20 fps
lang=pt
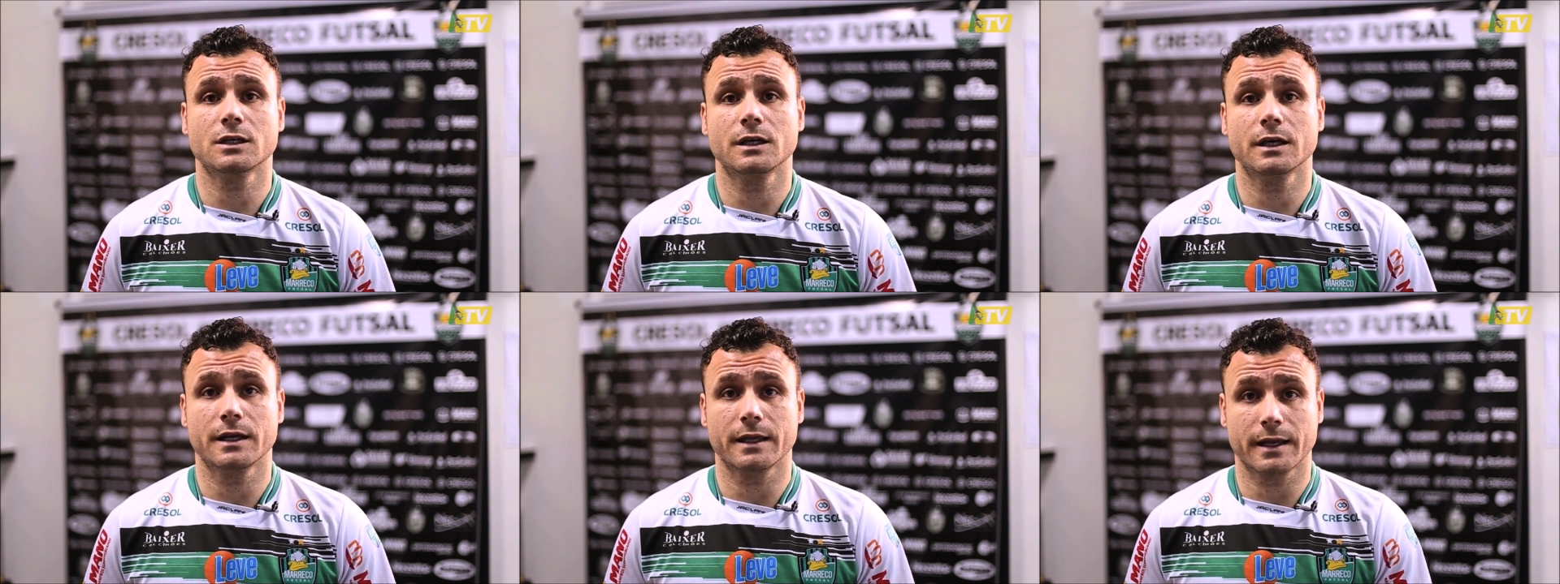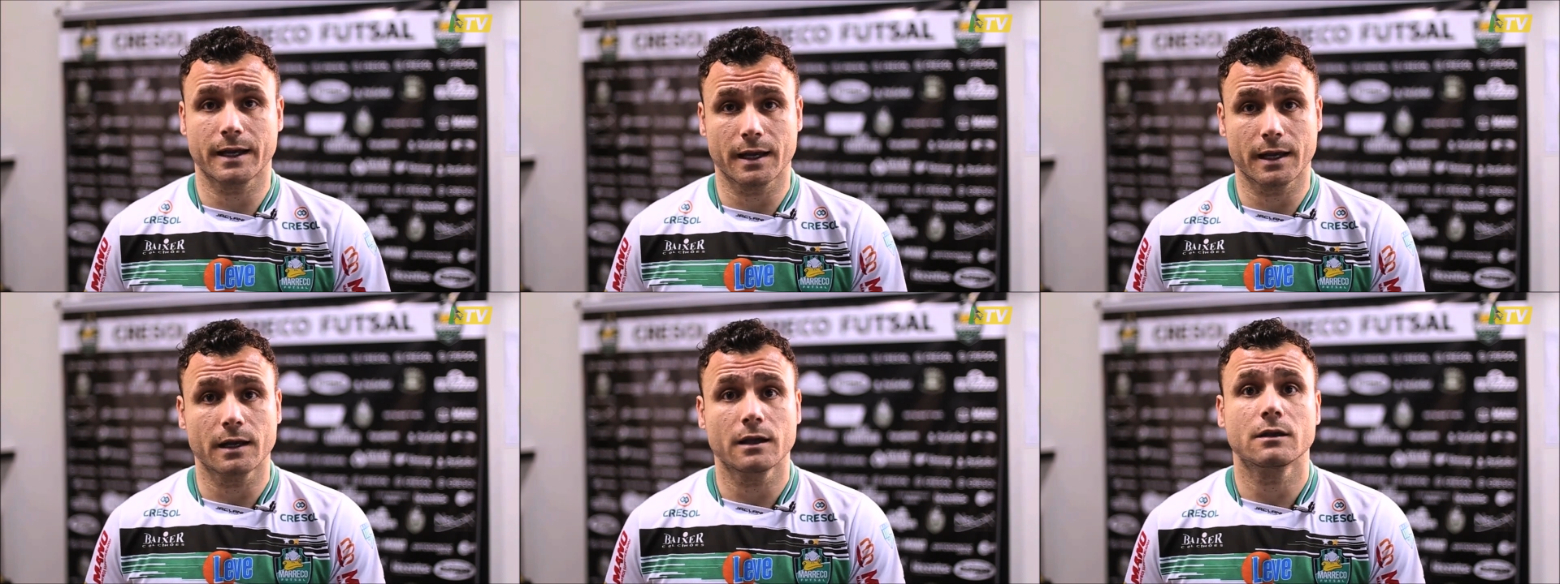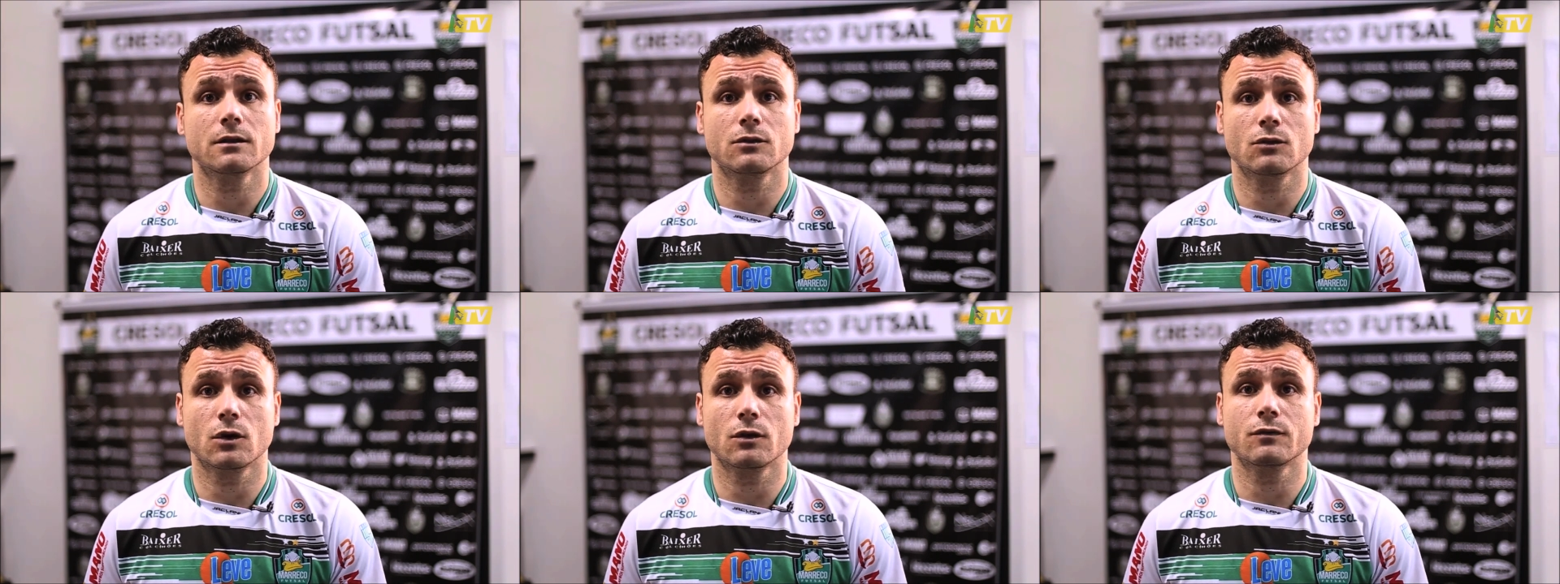
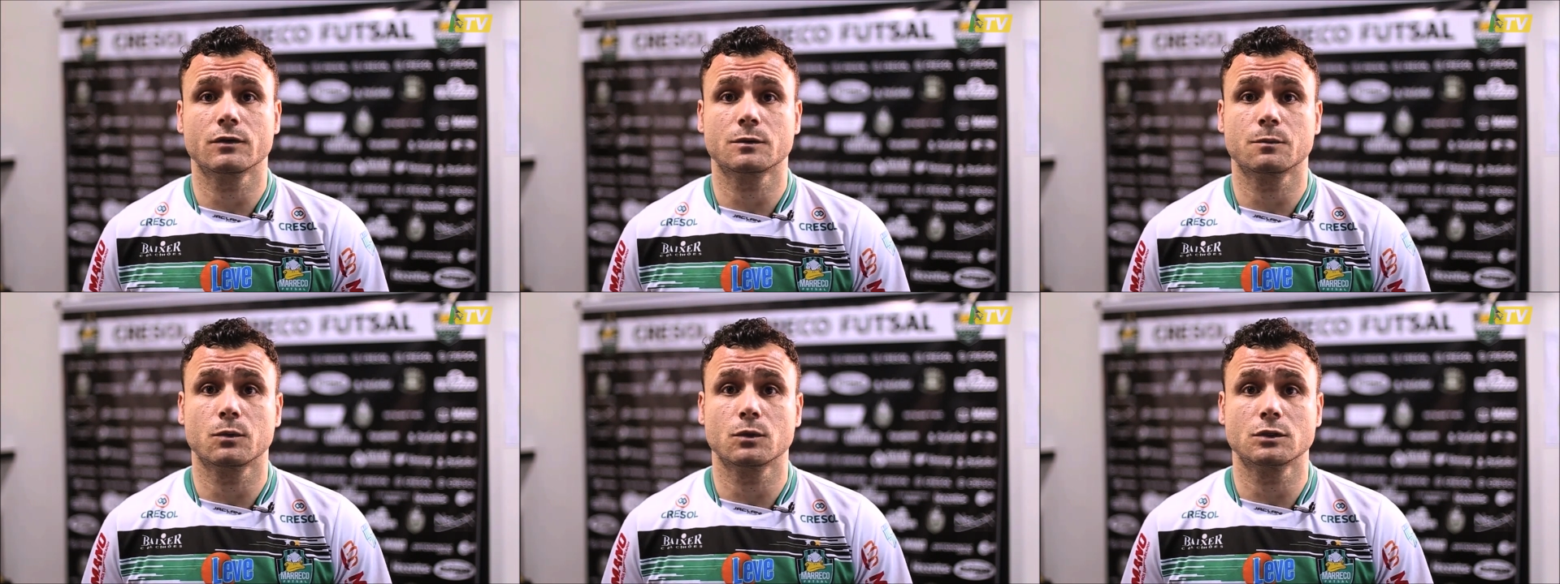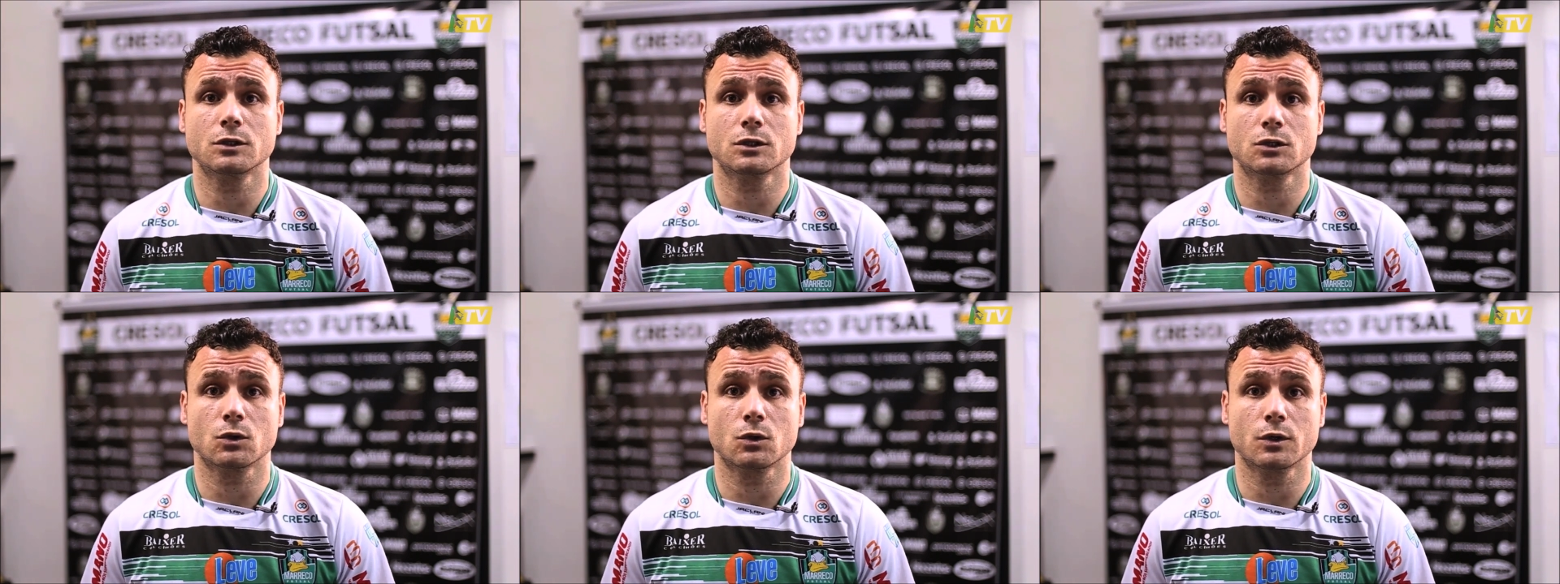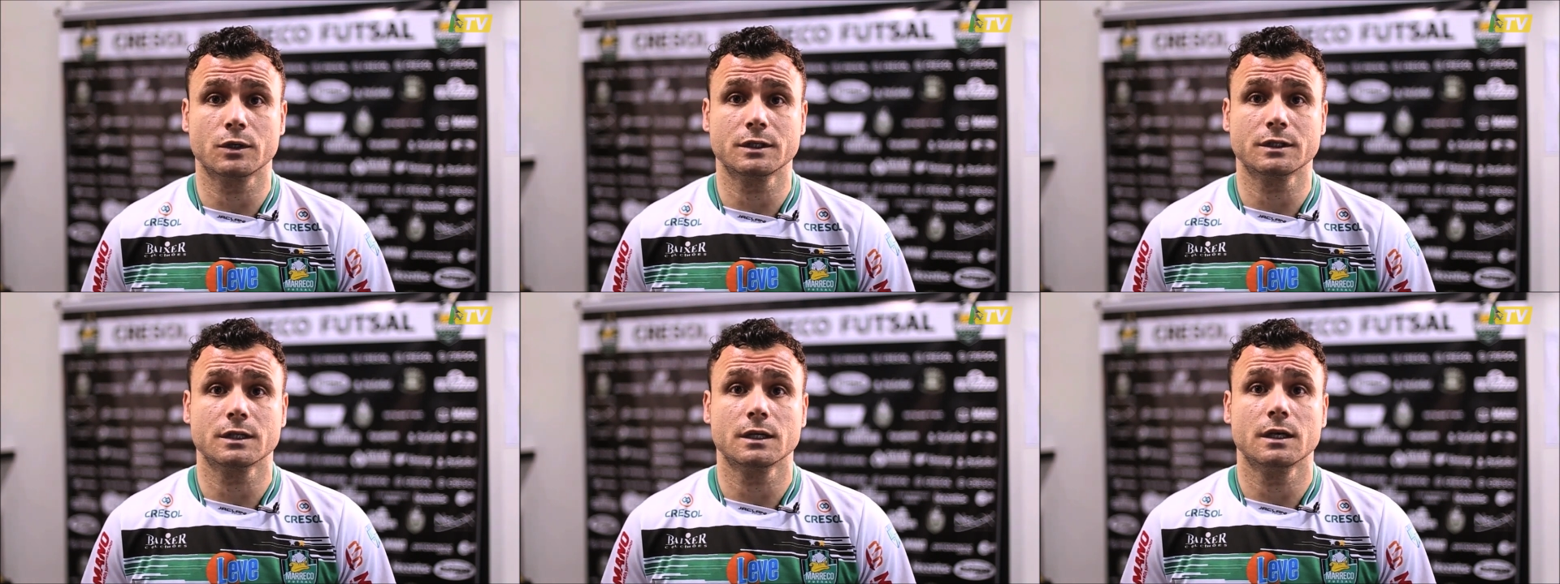ganhar novas
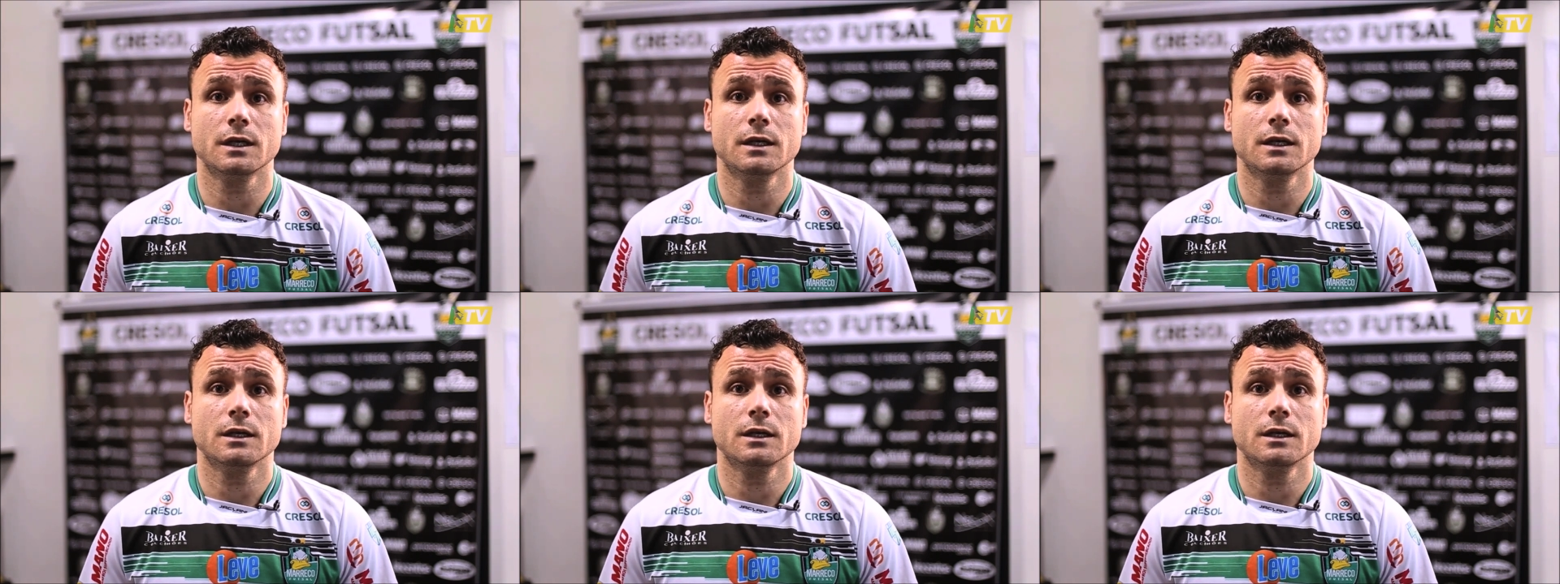posições,